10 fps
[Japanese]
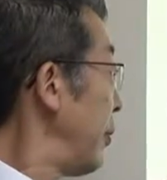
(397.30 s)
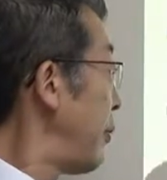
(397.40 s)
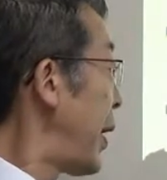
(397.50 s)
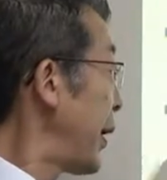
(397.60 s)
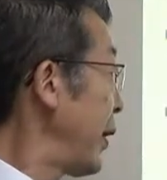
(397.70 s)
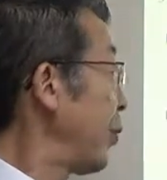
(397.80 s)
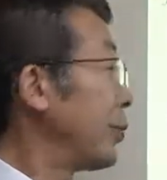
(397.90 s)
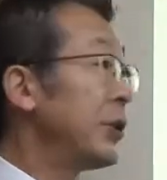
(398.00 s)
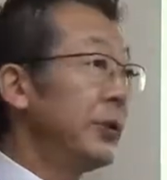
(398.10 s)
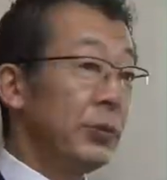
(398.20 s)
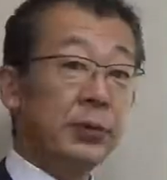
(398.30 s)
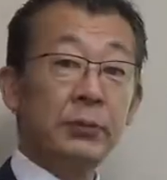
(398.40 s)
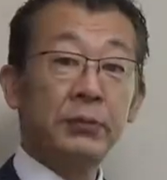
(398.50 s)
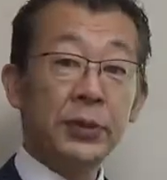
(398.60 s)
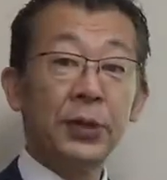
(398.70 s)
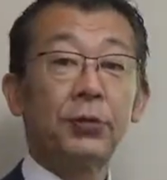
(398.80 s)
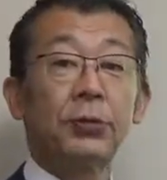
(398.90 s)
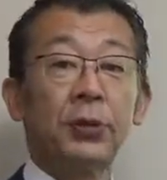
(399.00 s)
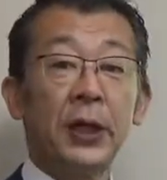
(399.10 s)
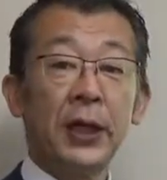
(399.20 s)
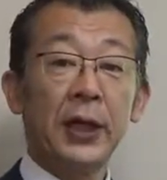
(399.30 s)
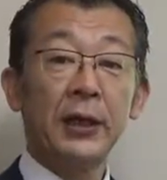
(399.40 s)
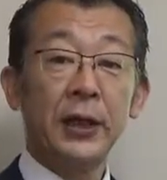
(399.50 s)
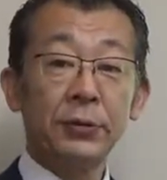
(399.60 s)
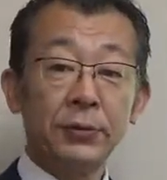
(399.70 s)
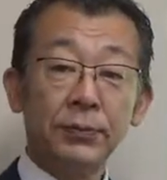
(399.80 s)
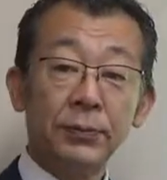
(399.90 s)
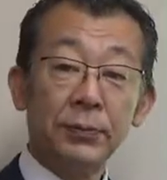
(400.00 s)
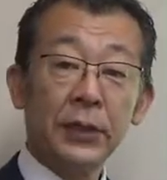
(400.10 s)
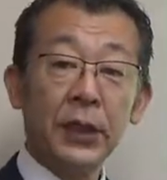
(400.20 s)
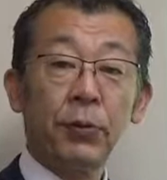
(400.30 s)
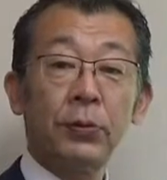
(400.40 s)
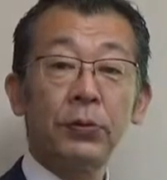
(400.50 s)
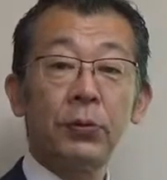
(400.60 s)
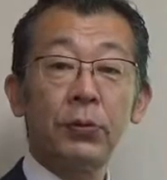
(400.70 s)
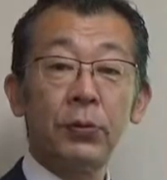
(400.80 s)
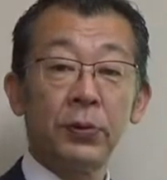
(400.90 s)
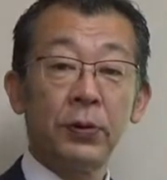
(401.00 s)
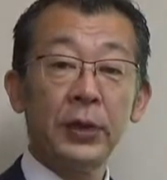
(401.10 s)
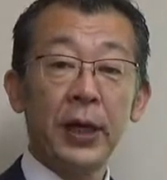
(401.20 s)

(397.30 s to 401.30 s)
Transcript: まあ、営業チーム部下のことで悩んでいるでこういうことを、